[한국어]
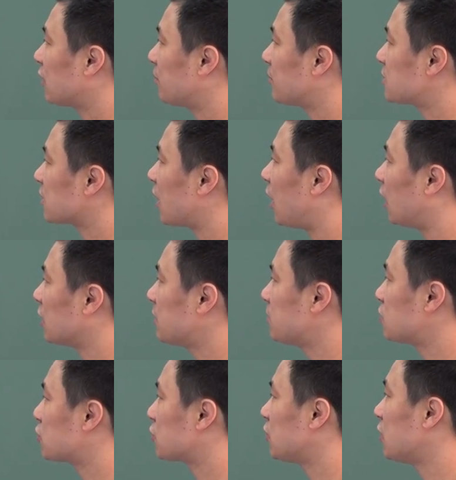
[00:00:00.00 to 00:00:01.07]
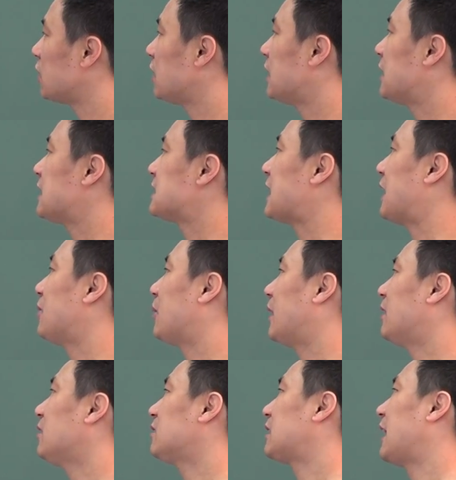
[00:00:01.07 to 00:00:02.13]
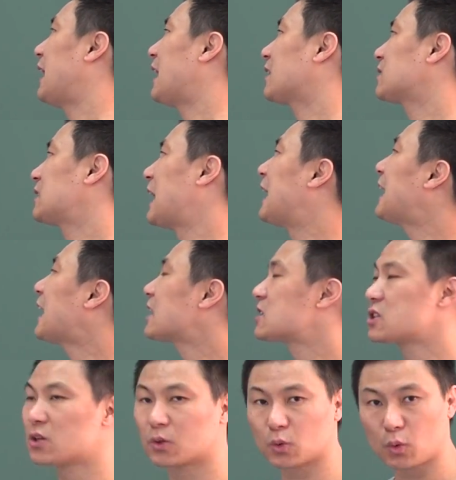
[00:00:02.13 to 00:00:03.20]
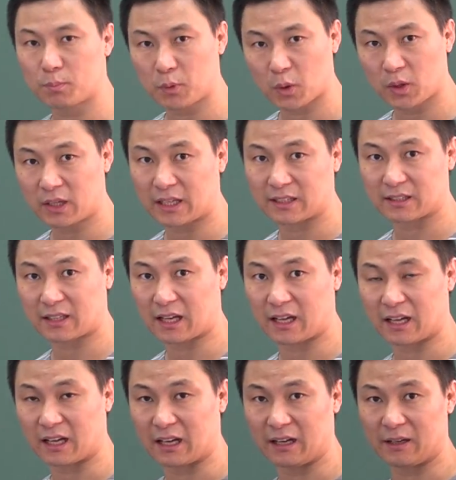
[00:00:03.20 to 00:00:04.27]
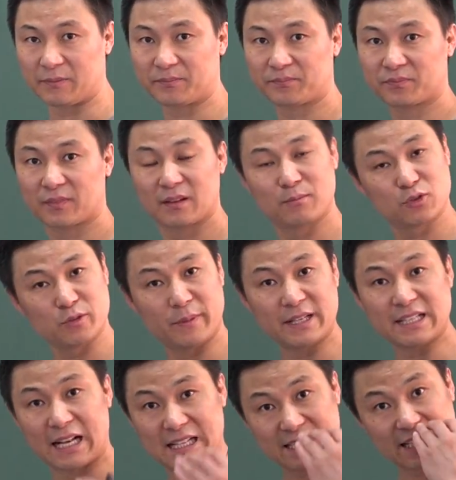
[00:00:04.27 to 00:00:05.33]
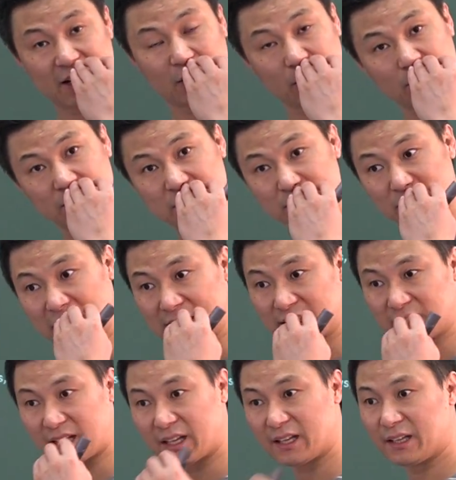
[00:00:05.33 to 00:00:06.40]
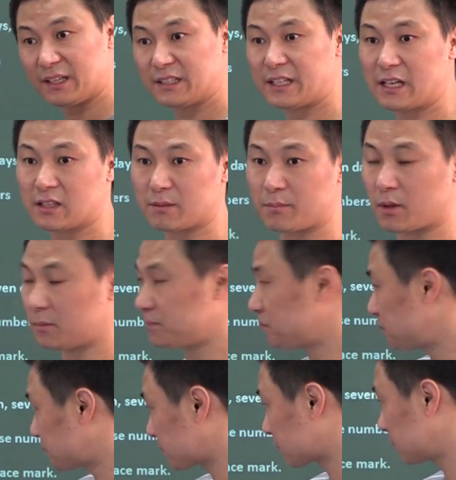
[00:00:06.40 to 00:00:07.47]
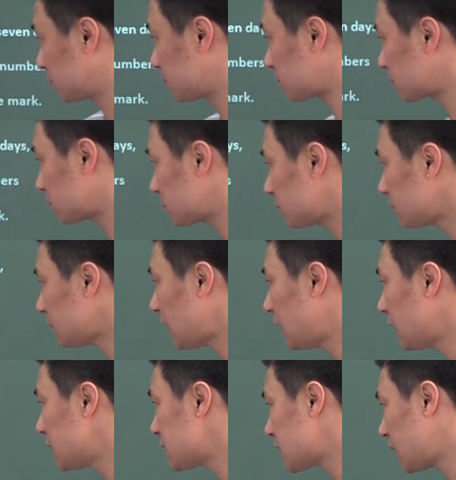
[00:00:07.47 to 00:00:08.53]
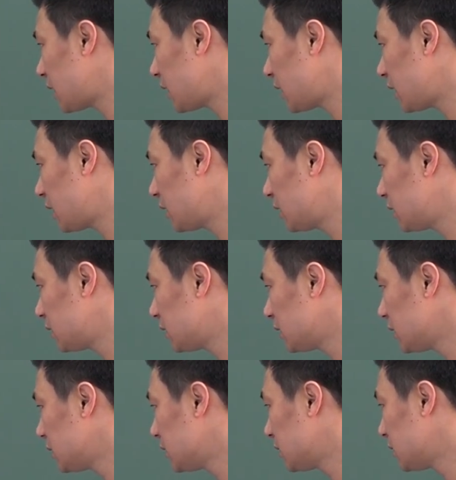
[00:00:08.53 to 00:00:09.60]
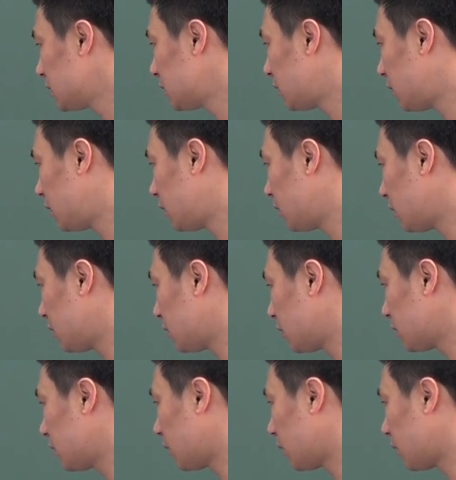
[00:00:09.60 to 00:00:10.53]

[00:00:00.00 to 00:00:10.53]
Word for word: number 즉 어림수를 사용하여 대학, 대략적으로 표현한다. 무슨 말인지 알잖아. 어려운 질문 아닌데 예를 들면 자, 어,